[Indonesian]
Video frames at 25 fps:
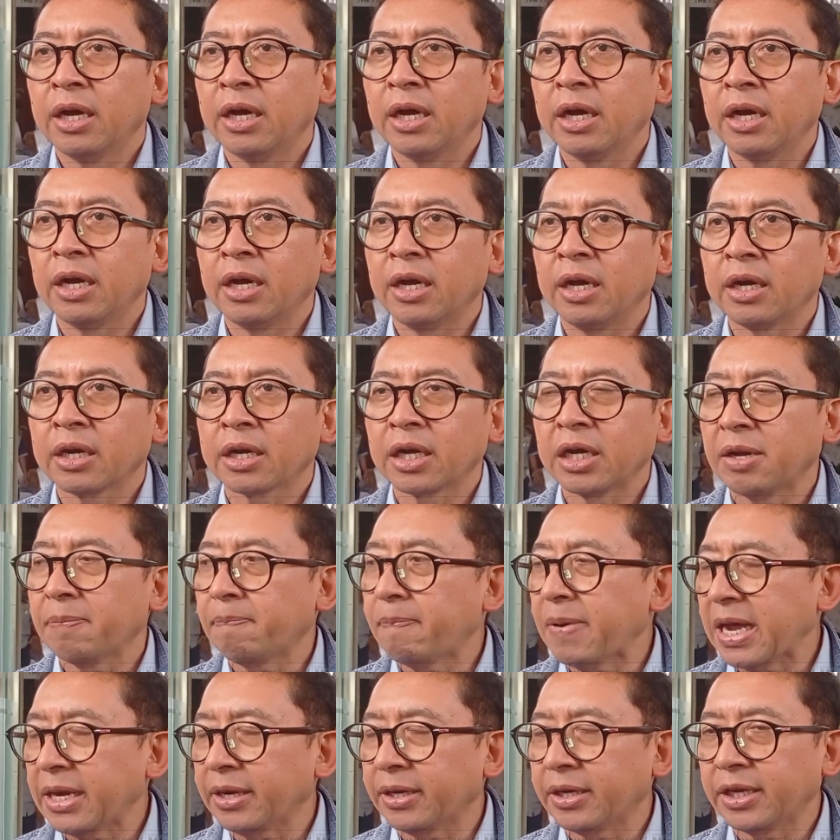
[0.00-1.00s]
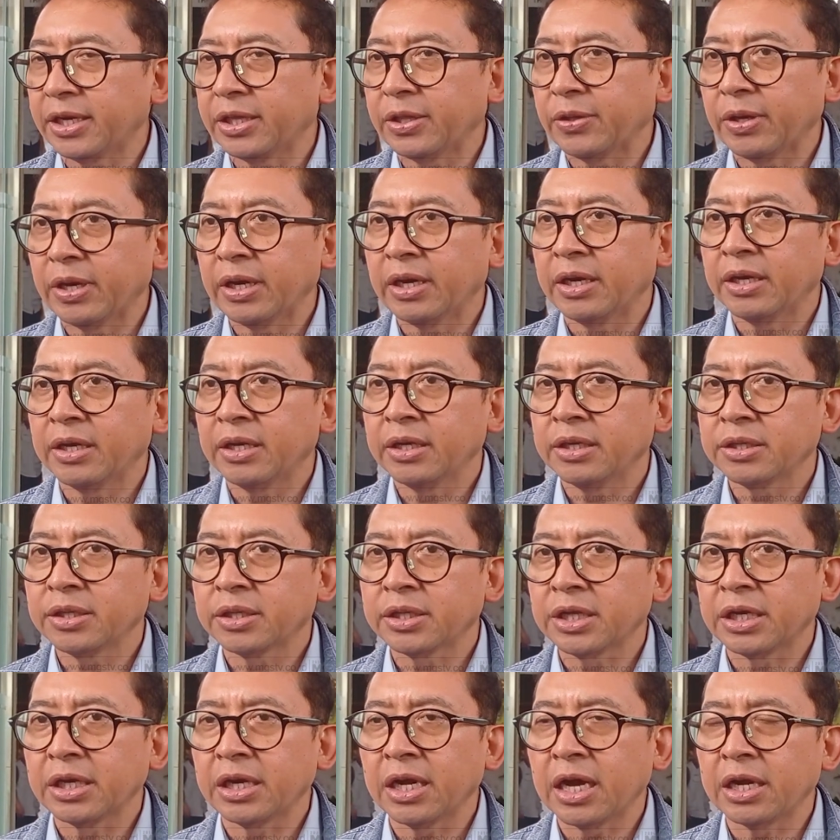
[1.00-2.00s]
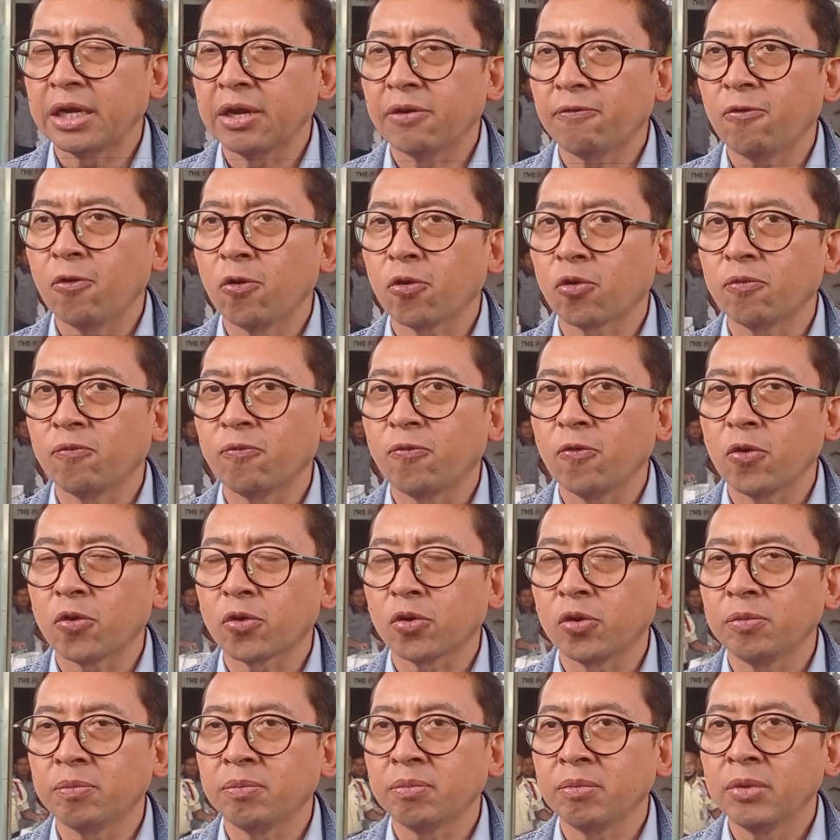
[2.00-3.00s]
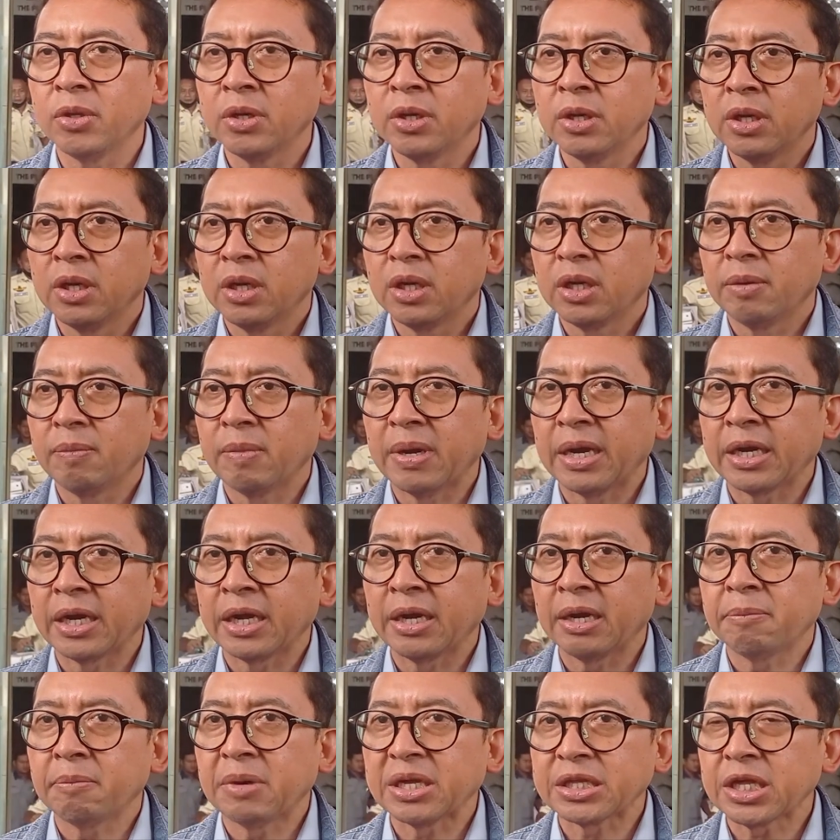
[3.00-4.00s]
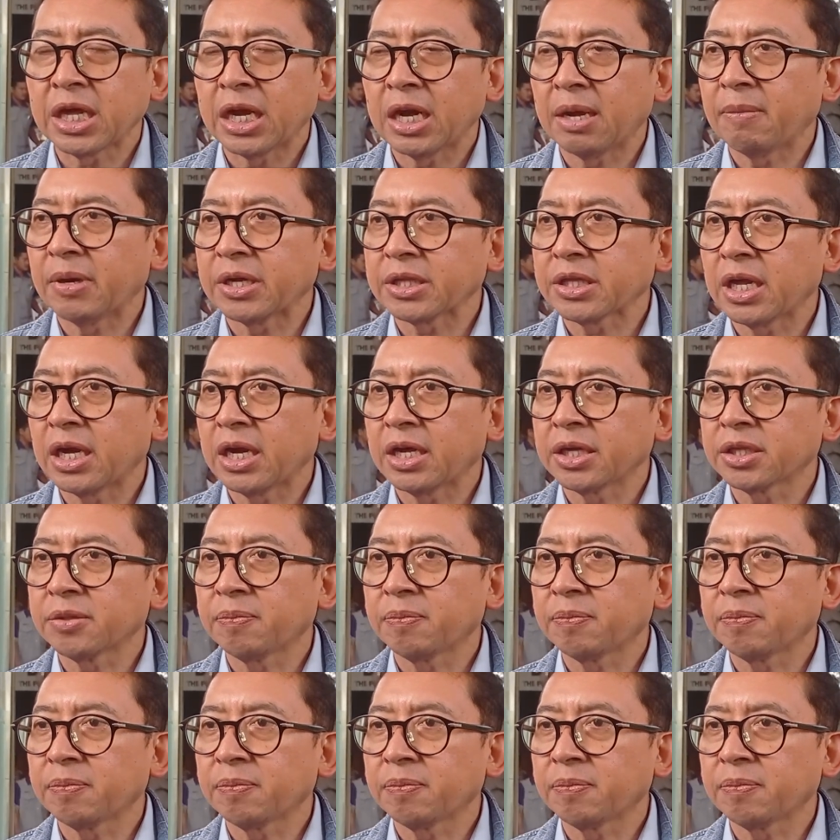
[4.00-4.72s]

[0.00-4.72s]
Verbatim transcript: uh, ke depan gitu ya sehingga ada forum-forum di mana masalah-masalah